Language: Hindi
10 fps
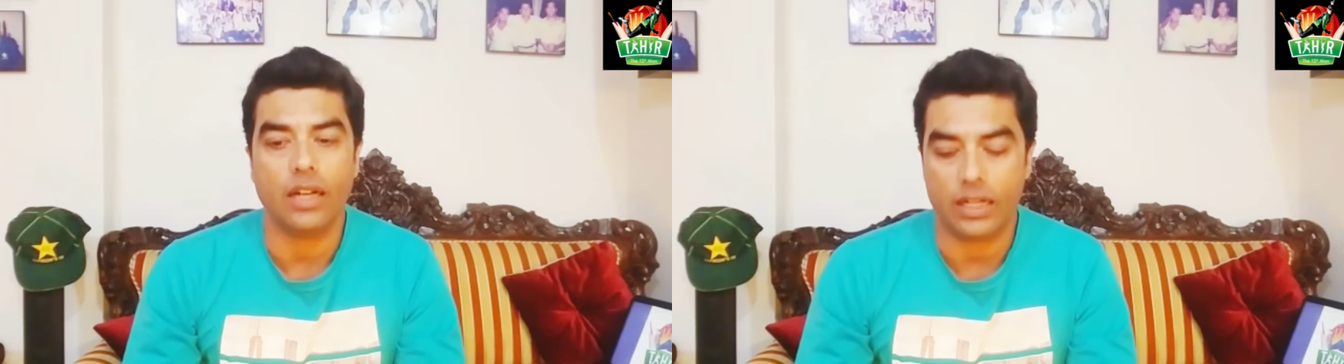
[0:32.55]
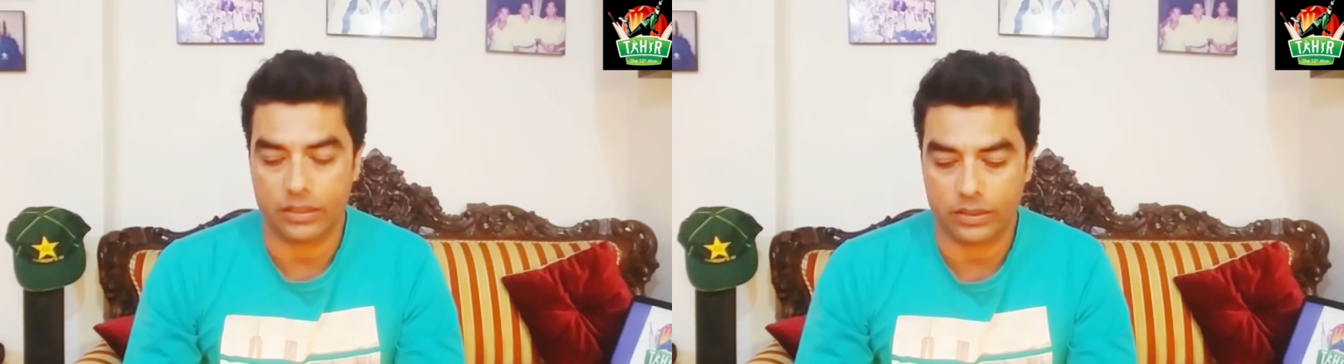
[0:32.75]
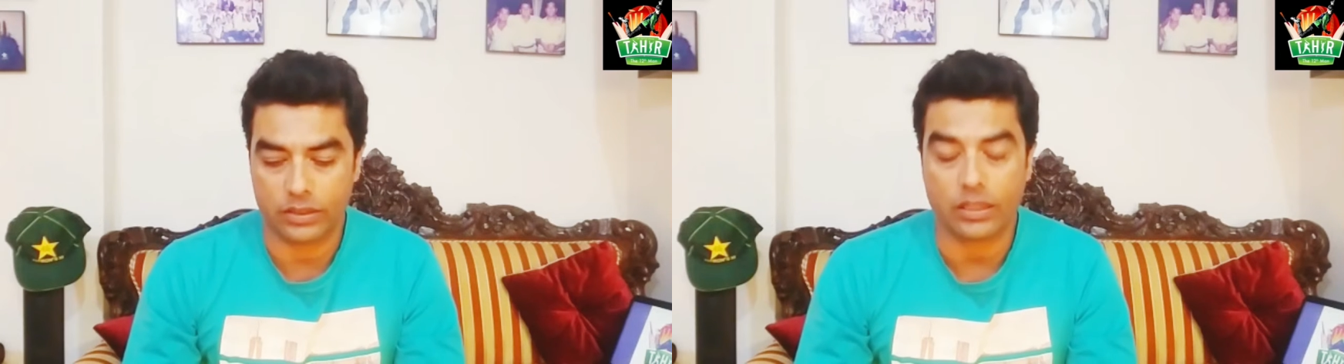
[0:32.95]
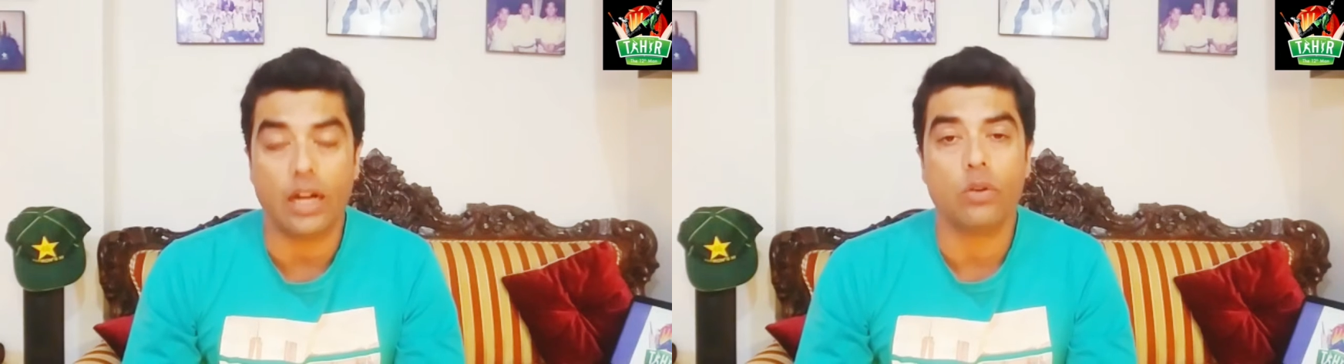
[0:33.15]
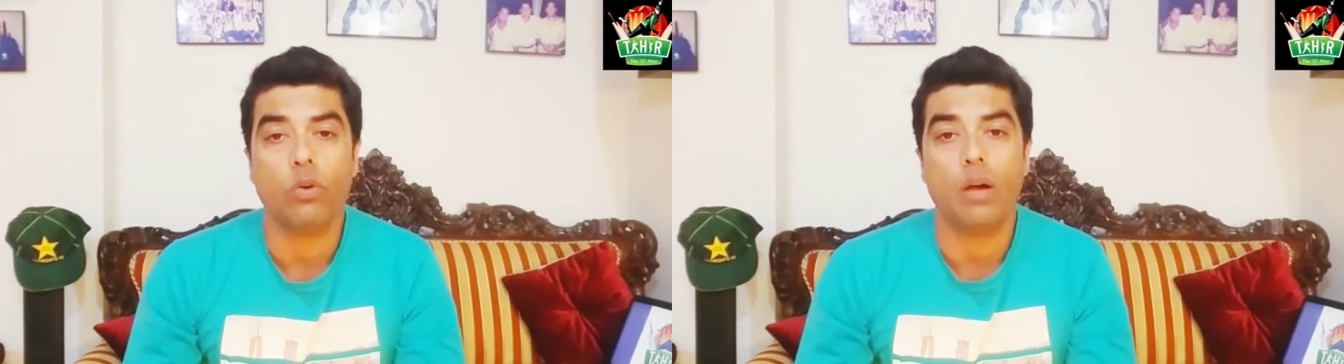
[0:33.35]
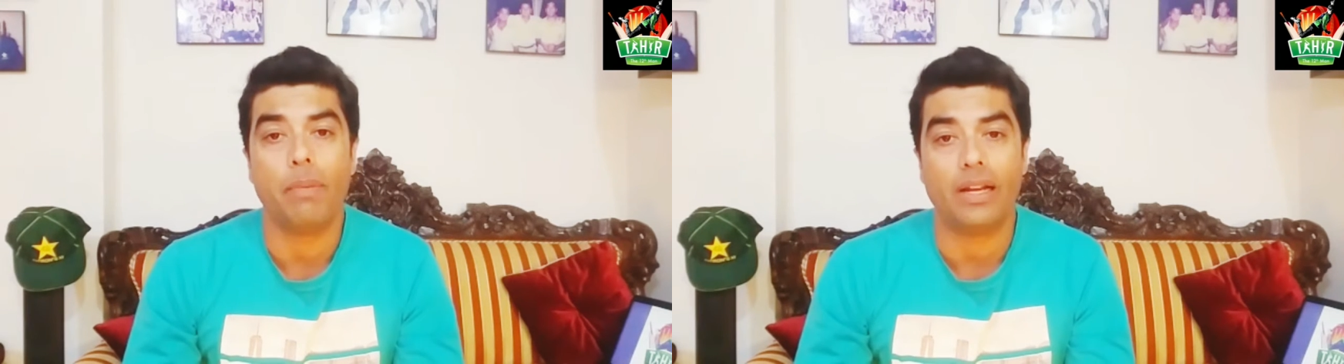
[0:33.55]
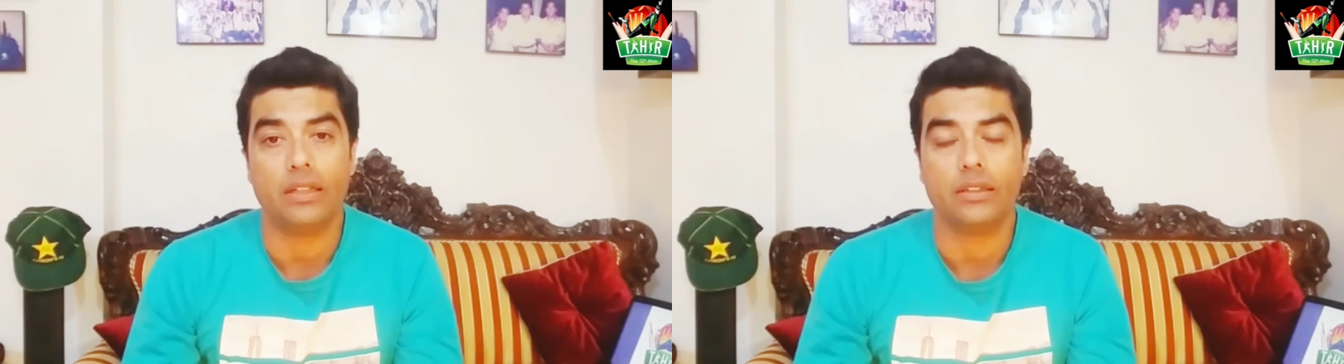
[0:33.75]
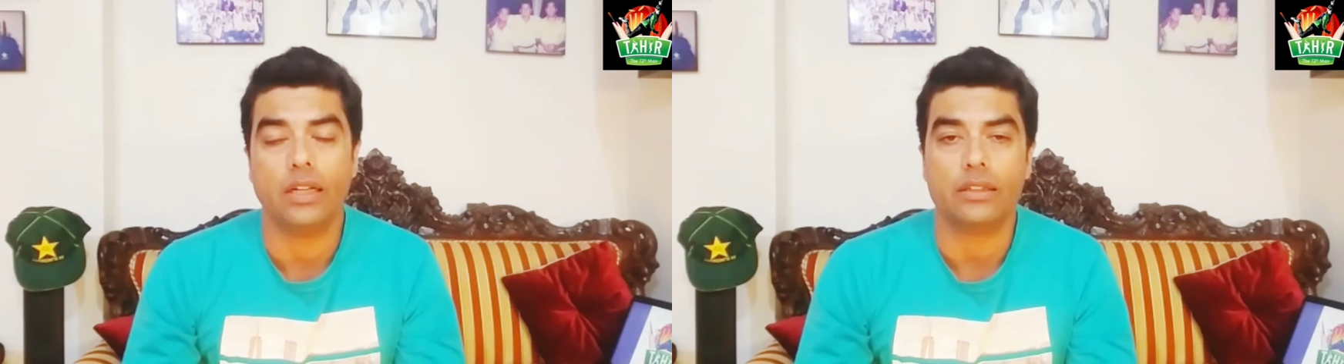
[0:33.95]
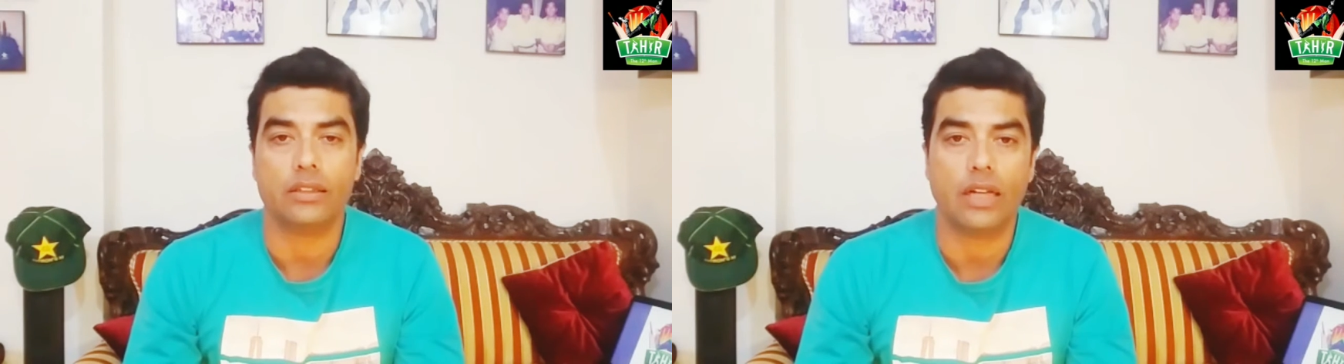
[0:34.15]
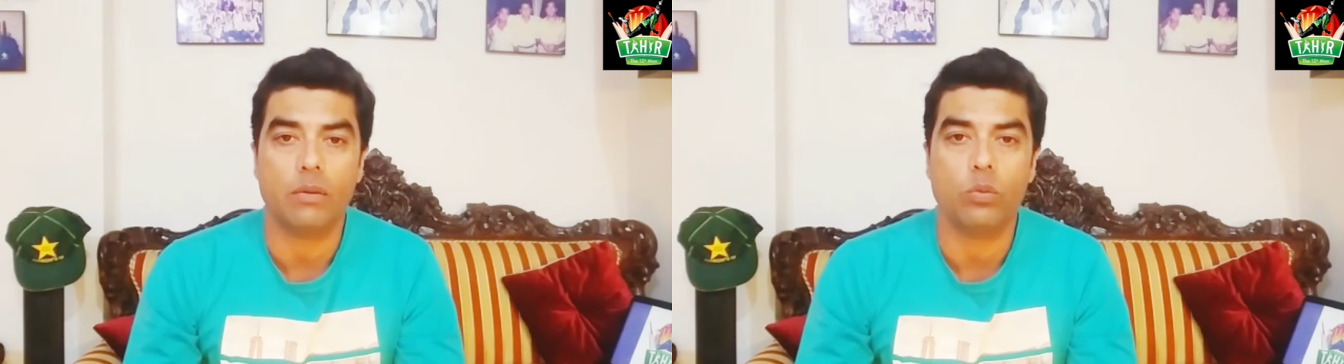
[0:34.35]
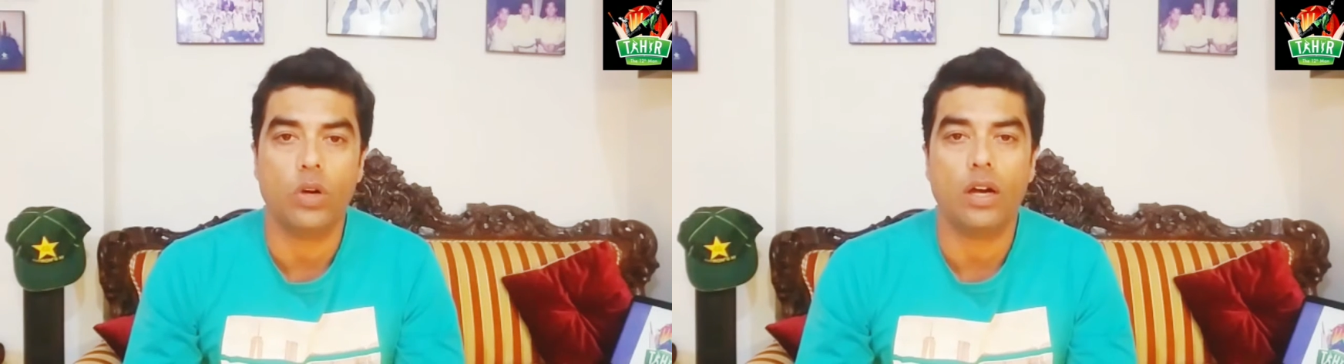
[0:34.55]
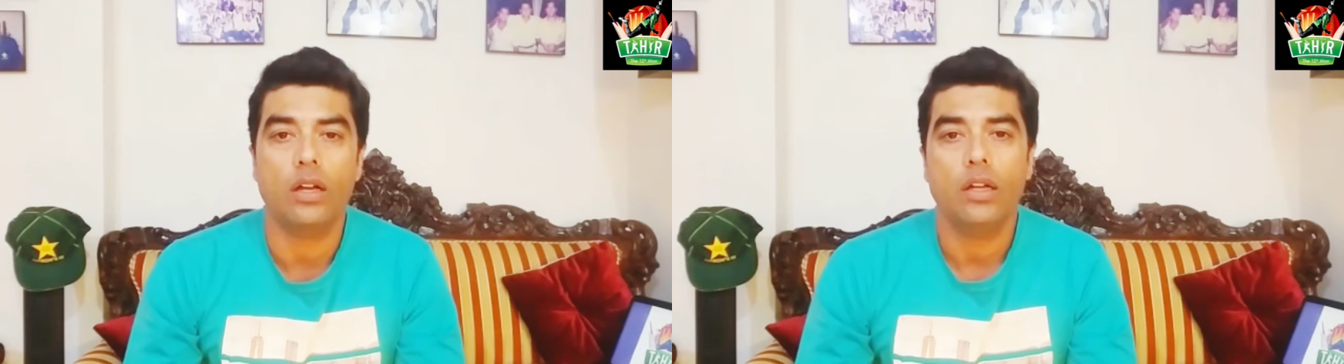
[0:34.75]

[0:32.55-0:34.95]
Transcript: आज स्टार्ट हुआ पहले दिन का अख्ताम हुआ